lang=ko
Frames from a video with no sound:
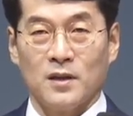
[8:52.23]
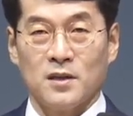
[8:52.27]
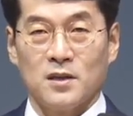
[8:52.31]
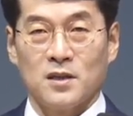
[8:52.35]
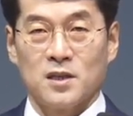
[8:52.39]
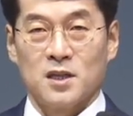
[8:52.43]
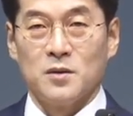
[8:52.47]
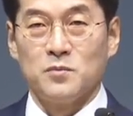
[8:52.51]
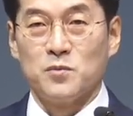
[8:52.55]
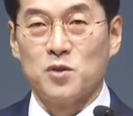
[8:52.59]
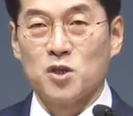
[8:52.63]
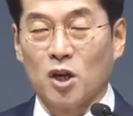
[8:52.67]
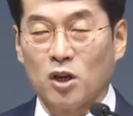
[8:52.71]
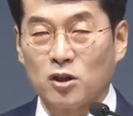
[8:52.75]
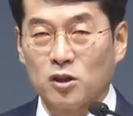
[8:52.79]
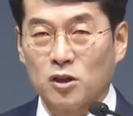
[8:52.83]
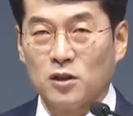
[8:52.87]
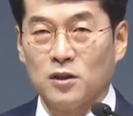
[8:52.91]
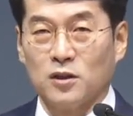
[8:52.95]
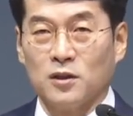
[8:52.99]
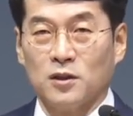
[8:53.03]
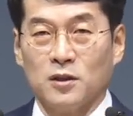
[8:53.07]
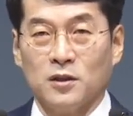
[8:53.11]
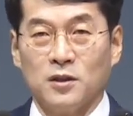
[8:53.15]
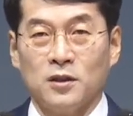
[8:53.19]

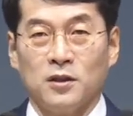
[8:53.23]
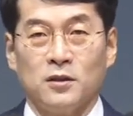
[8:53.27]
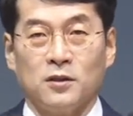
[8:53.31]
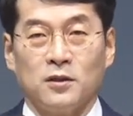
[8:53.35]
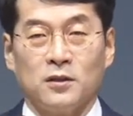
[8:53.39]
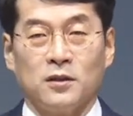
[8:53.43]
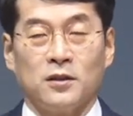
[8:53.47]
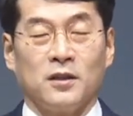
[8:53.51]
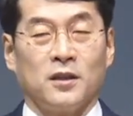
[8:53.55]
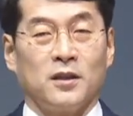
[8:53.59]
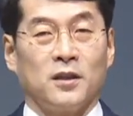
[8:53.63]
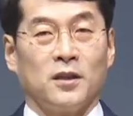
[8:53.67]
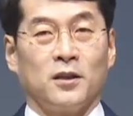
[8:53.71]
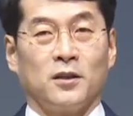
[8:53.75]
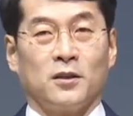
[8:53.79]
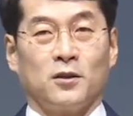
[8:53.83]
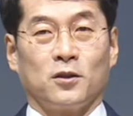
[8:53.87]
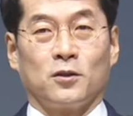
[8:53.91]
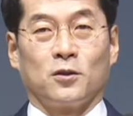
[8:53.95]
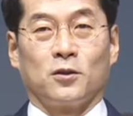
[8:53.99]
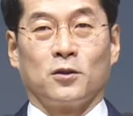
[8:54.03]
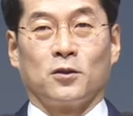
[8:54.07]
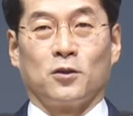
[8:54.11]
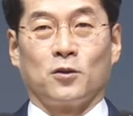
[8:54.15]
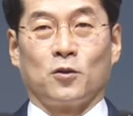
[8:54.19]
심지어는
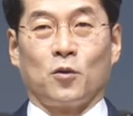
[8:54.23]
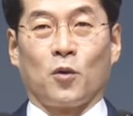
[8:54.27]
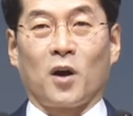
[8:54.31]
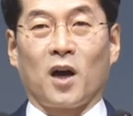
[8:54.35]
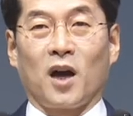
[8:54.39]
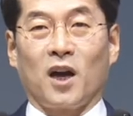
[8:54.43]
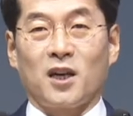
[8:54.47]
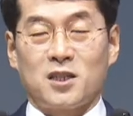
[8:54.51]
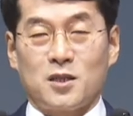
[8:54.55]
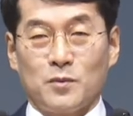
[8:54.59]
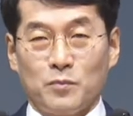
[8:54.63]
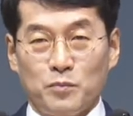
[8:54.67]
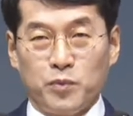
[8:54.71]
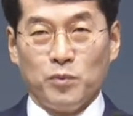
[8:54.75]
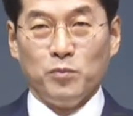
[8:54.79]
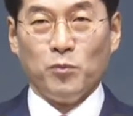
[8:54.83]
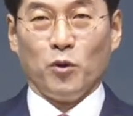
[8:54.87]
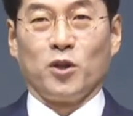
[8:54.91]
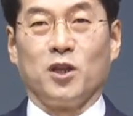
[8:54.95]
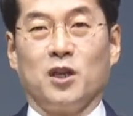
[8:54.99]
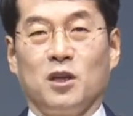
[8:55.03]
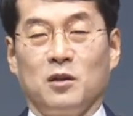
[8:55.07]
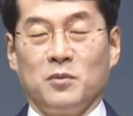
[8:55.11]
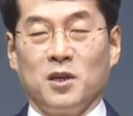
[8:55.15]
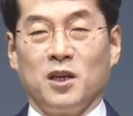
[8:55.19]
돌아가신
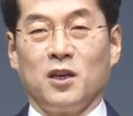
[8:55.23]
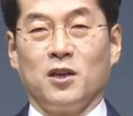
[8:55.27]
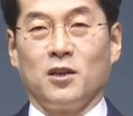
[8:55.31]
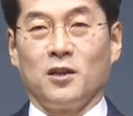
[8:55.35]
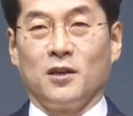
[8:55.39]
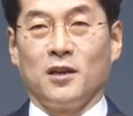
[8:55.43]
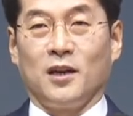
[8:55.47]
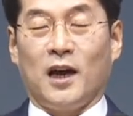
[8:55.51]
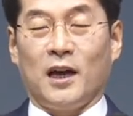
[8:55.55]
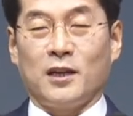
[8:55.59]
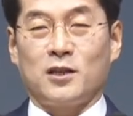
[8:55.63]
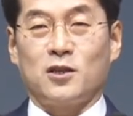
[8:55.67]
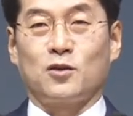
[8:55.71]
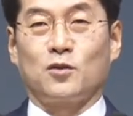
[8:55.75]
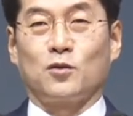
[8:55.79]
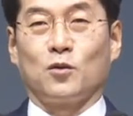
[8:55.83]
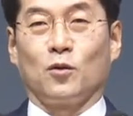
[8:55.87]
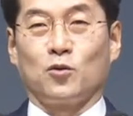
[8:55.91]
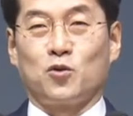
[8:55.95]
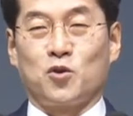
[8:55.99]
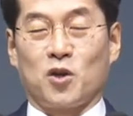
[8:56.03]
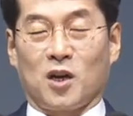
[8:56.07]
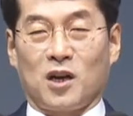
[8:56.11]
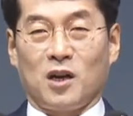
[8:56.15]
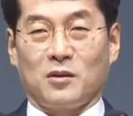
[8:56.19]
부모님이
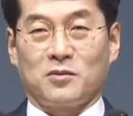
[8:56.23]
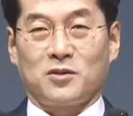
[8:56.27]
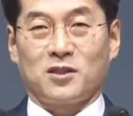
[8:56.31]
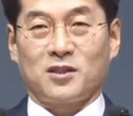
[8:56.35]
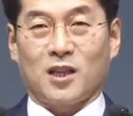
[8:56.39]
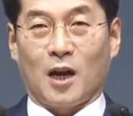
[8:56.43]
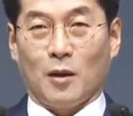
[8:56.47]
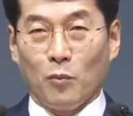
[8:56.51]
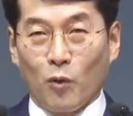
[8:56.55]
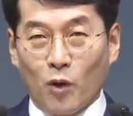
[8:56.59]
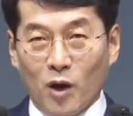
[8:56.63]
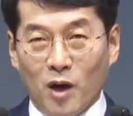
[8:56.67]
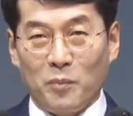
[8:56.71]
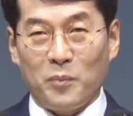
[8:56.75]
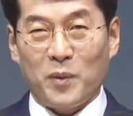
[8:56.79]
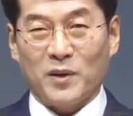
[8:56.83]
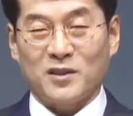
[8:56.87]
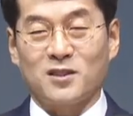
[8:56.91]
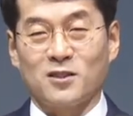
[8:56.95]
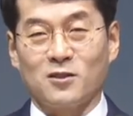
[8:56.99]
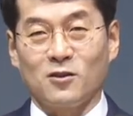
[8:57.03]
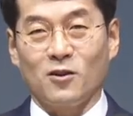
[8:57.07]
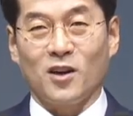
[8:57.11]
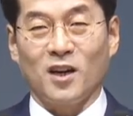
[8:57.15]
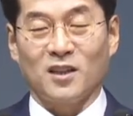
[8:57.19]
아직도 죄값을 다 못
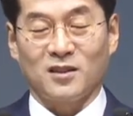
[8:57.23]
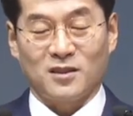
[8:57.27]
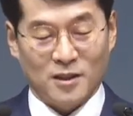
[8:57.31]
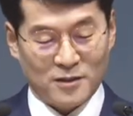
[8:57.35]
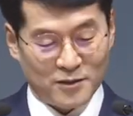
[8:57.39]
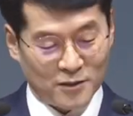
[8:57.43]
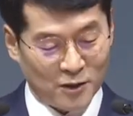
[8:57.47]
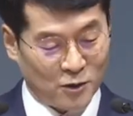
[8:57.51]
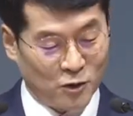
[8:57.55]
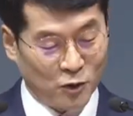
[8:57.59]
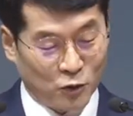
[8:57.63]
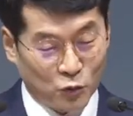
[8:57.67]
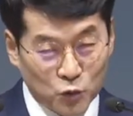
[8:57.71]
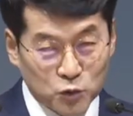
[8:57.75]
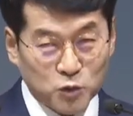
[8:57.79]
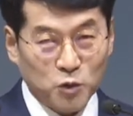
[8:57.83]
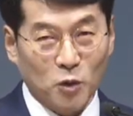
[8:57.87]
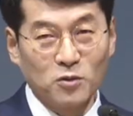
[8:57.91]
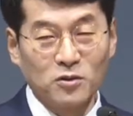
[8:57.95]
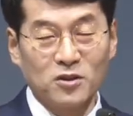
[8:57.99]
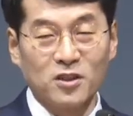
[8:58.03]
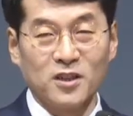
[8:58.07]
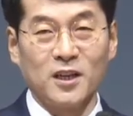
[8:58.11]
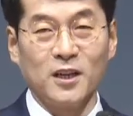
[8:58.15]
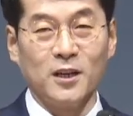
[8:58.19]
갚았을 것 같아서 그
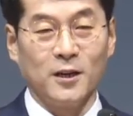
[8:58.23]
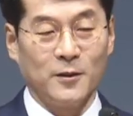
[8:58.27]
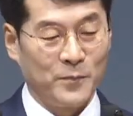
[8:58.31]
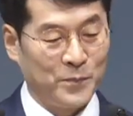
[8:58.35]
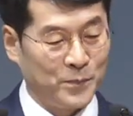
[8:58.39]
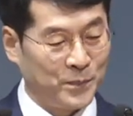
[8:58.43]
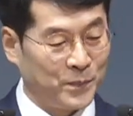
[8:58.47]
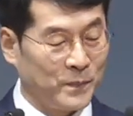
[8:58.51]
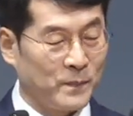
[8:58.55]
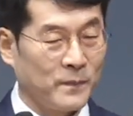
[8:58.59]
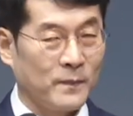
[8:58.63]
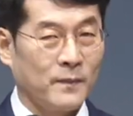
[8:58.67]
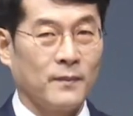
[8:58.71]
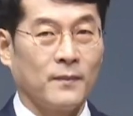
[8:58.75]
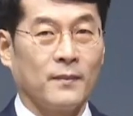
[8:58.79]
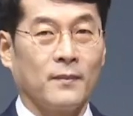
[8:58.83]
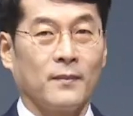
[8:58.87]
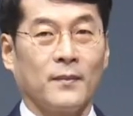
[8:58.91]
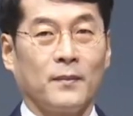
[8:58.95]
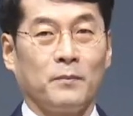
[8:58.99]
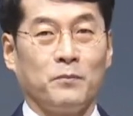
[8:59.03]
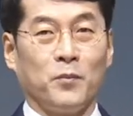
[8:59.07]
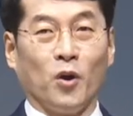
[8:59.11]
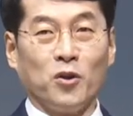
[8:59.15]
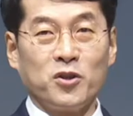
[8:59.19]
후손들이
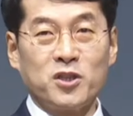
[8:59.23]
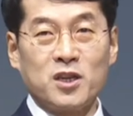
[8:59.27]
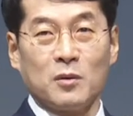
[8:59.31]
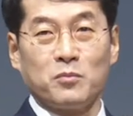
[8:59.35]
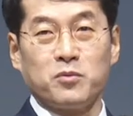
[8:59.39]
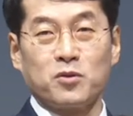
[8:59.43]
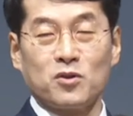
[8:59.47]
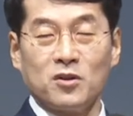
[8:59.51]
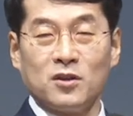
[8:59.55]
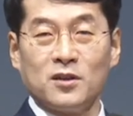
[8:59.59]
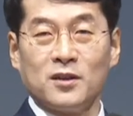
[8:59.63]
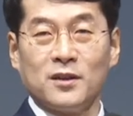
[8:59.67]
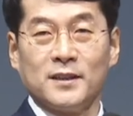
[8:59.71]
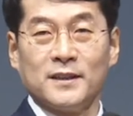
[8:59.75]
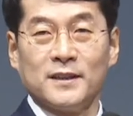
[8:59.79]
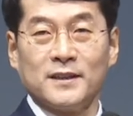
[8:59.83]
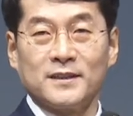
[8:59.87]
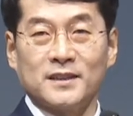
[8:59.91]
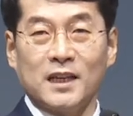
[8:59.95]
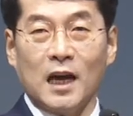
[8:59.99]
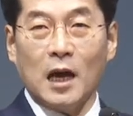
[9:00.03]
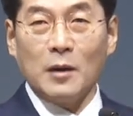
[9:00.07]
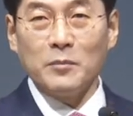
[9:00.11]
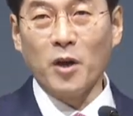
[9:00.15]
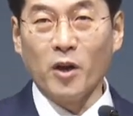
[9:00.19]
면제부를
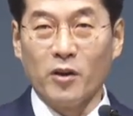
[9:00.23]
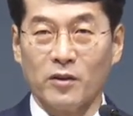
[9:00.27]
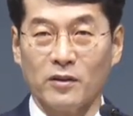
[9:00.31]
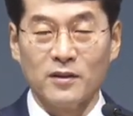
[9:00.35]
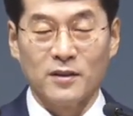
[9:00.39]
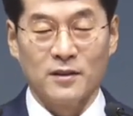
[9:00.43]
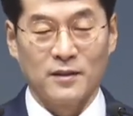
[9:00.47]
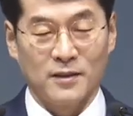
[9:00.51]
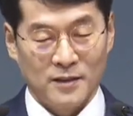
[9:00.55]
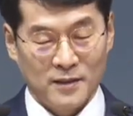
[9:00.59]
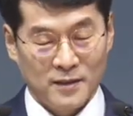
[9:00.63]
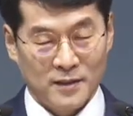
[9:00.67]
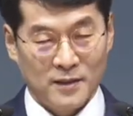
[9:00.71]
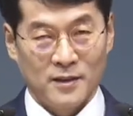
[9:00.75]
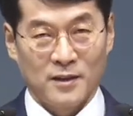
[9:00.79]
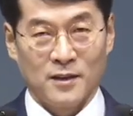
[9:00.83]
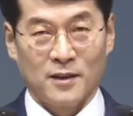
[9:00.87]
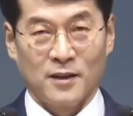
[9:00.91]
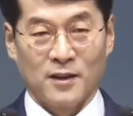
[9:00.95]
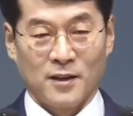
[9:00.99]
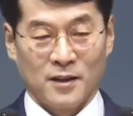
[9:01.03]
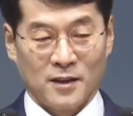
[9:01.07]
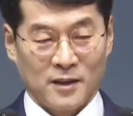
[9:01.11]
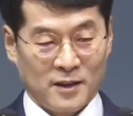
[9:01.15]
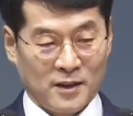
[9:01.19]
사면
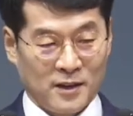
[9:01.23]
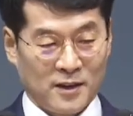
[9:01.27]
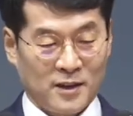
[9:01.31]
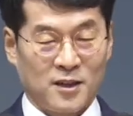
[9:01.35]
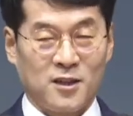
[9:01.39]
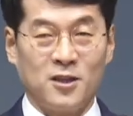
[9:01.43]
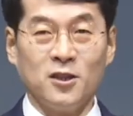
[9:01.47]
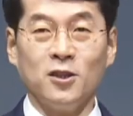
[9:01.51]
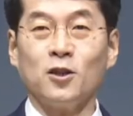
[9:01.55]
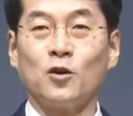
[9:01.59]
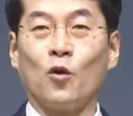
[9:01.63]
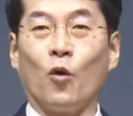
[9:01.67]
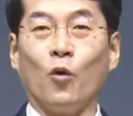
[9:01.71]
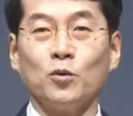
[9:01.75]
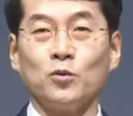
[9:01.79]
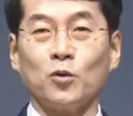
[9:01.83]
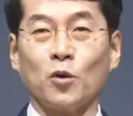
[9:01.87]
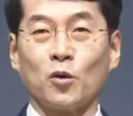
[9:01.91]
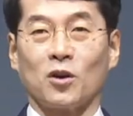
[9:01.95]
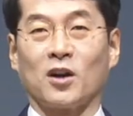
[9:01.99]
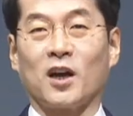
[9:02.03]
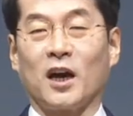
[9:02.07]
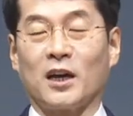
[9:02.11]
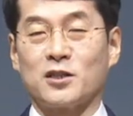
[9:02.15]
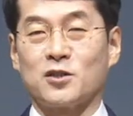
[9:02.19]
그
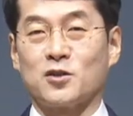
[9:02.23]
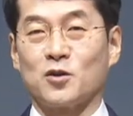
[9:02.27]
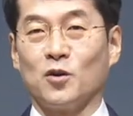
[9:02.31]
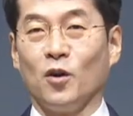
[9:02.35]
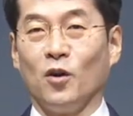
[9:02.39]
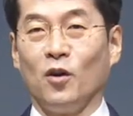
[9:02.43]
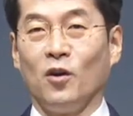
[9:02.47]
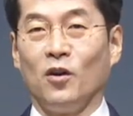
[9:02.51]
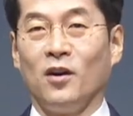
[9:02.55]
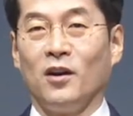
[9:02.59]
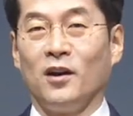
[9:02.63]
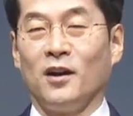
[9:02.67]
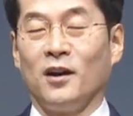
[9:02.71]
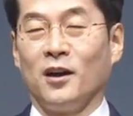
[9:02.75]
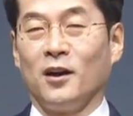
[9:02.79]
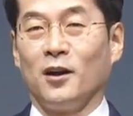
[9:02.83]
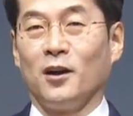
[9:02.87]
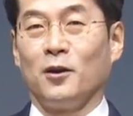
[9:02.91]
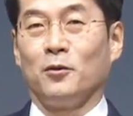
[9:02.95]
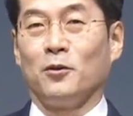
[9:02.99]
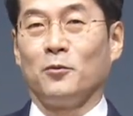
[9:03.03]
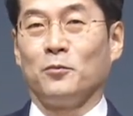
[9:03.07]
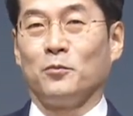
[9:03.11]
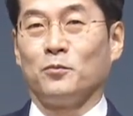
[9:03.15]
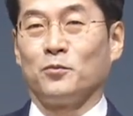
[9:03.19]
공로를 가지고
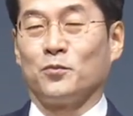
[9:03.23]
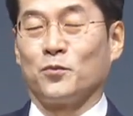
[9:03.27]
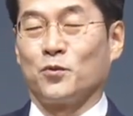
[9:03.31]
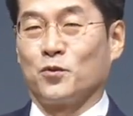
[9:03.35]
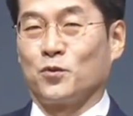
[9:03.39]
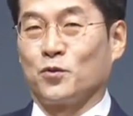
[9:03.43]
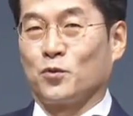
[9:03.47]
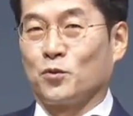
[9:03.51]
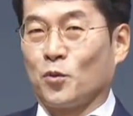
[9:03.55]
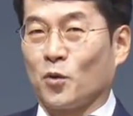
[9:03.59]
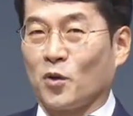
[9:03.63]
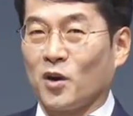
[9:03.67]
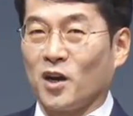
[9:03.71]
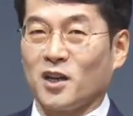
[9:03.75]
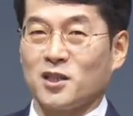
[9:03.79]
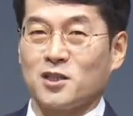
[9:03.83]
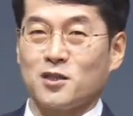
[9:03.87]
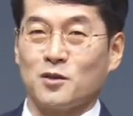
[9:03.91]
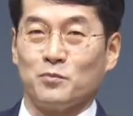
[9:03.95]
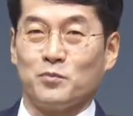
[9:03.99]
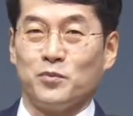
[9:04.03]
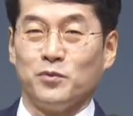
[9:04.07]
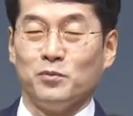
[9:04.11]
돌아가신